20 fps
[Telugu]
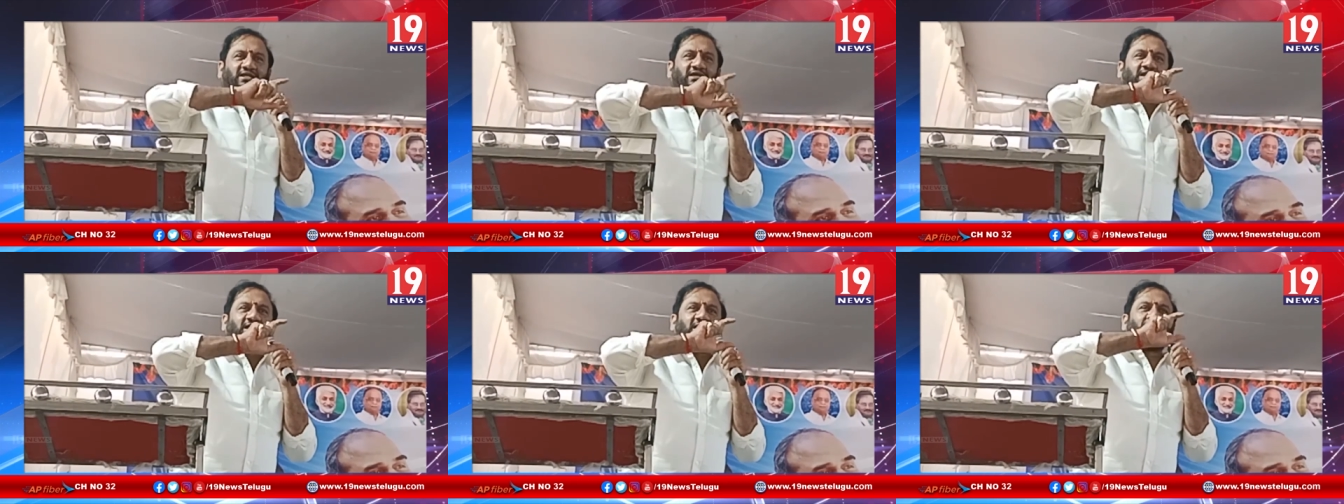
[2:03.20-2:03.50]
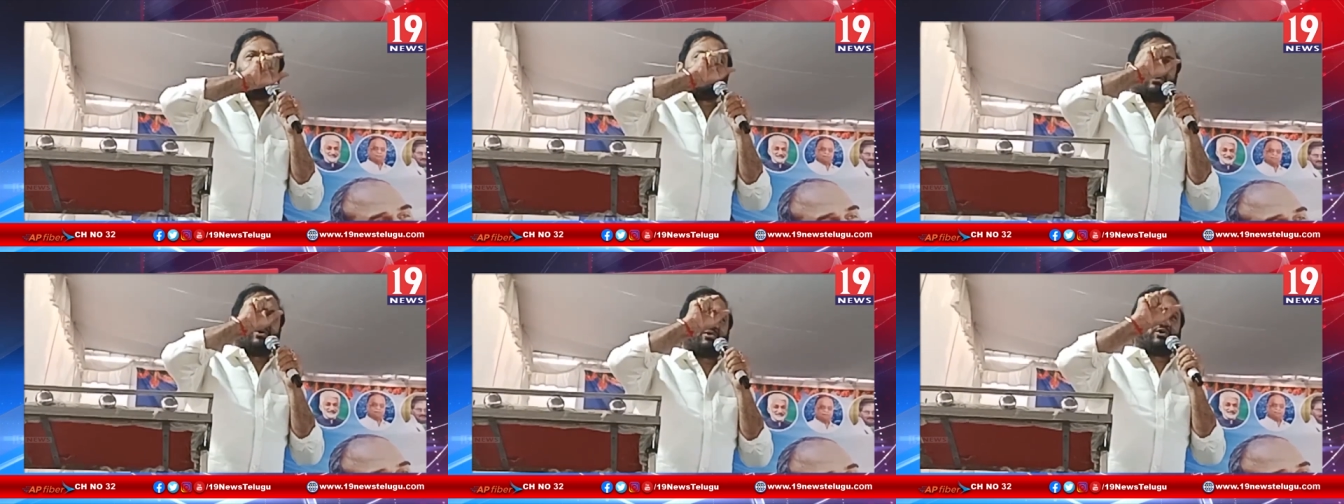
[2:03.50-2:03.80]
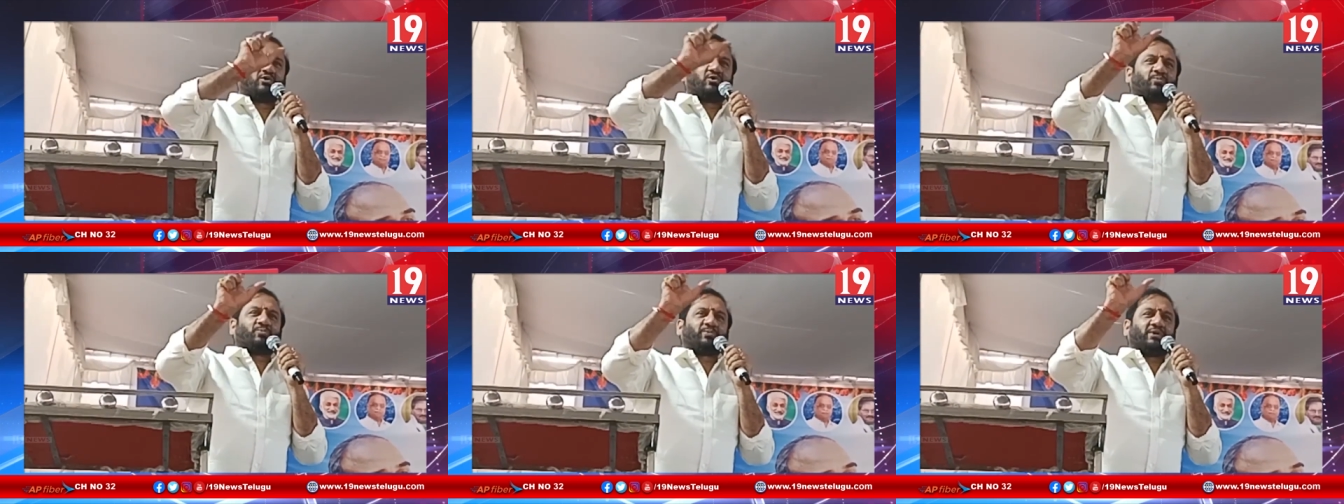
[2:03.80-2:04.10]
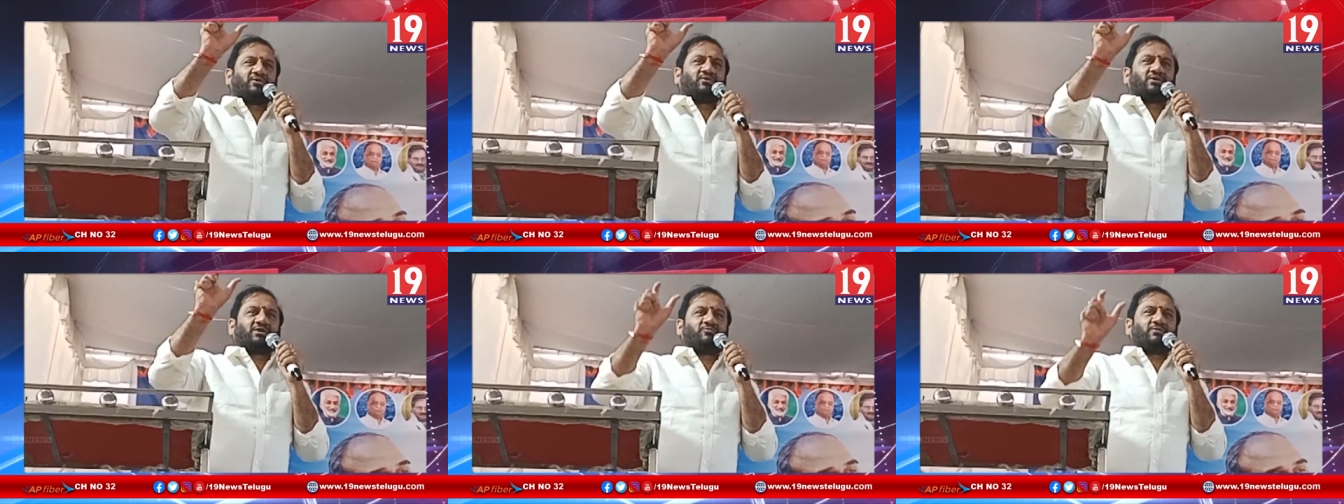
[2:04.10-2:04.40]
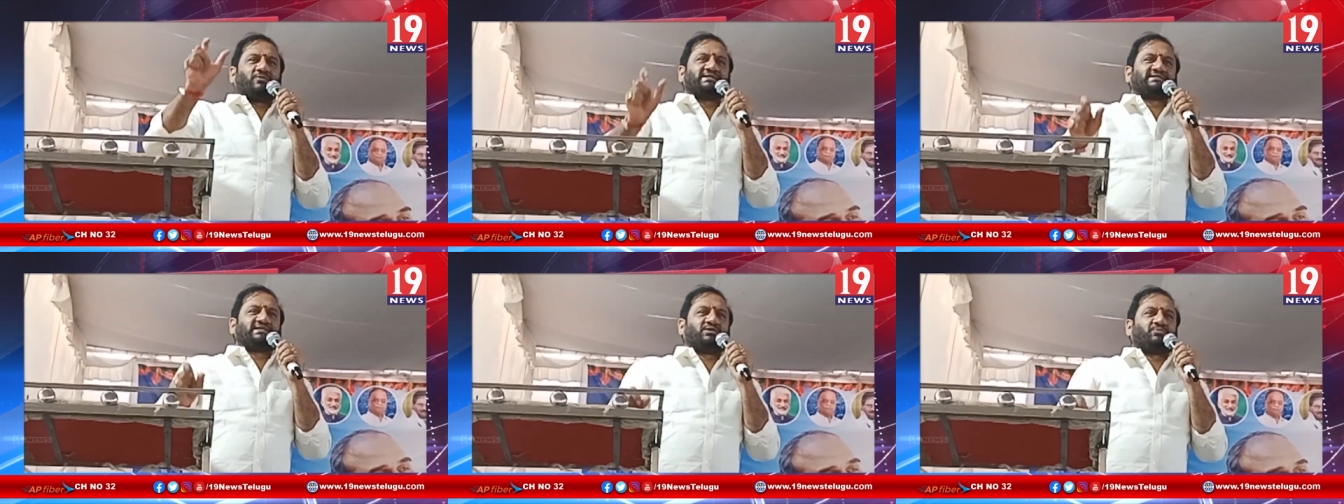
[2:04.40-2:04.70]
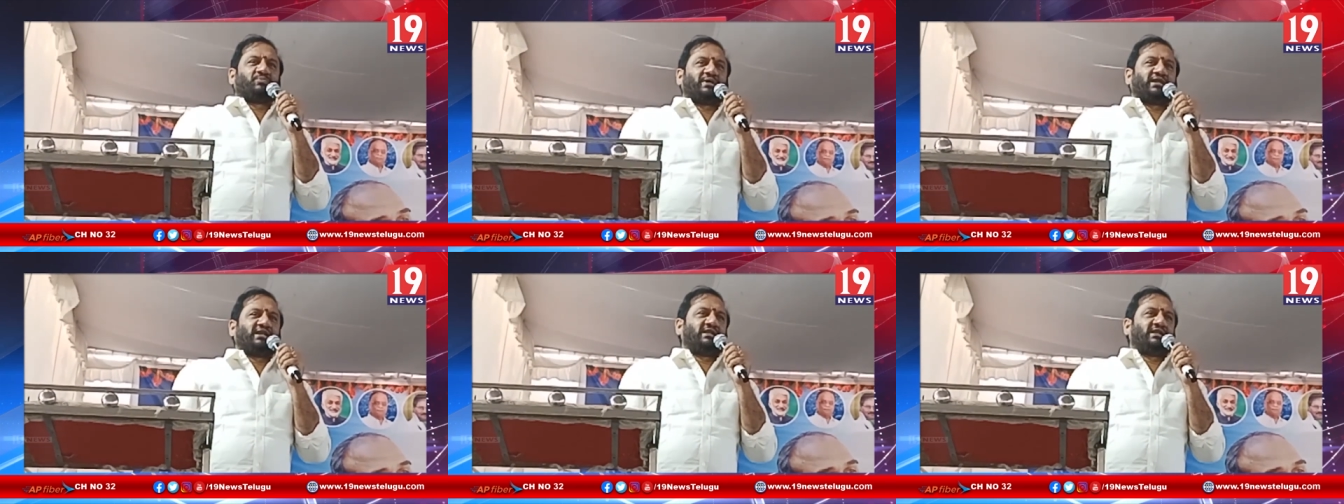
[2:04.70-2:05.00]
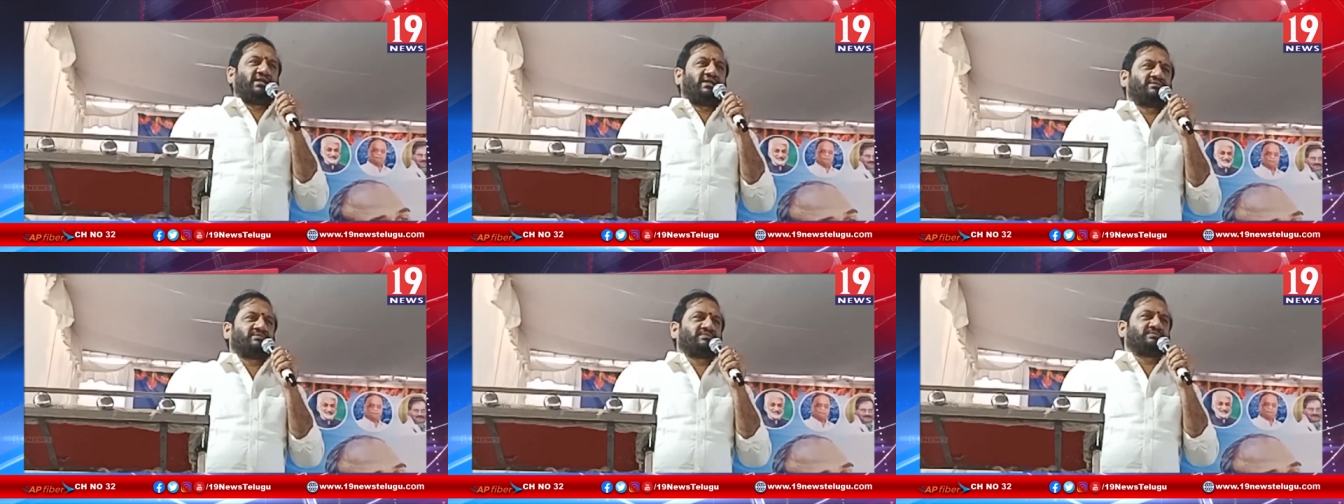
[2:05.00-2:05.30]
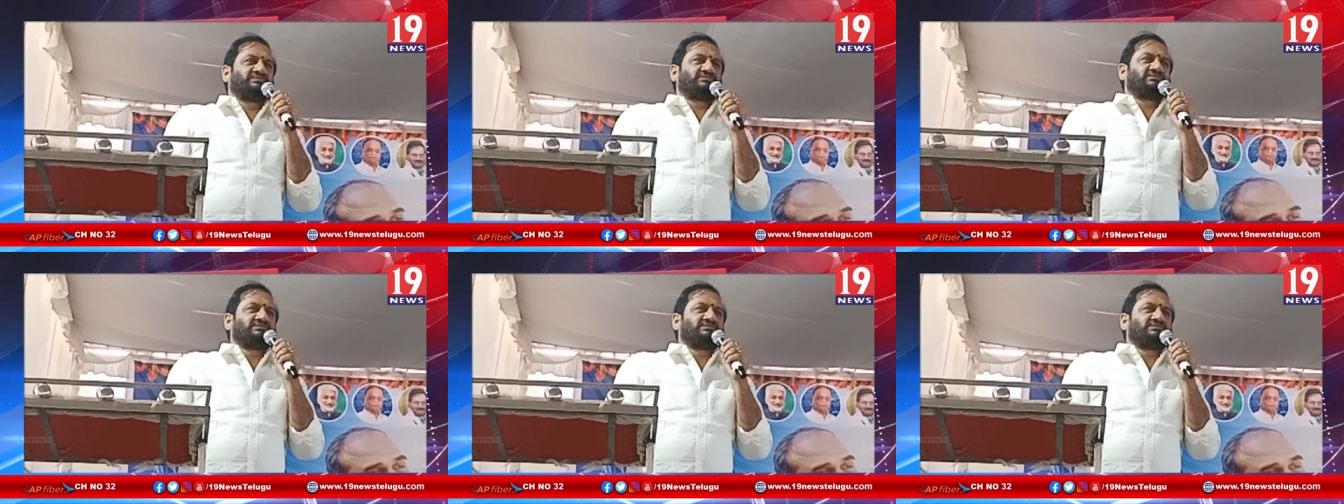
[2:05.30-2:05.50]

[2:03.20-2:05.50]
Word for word: అడిగినా మీరు ఒక్క రూపాయి కూడా ఇవ్వాల్సిన పని లేదు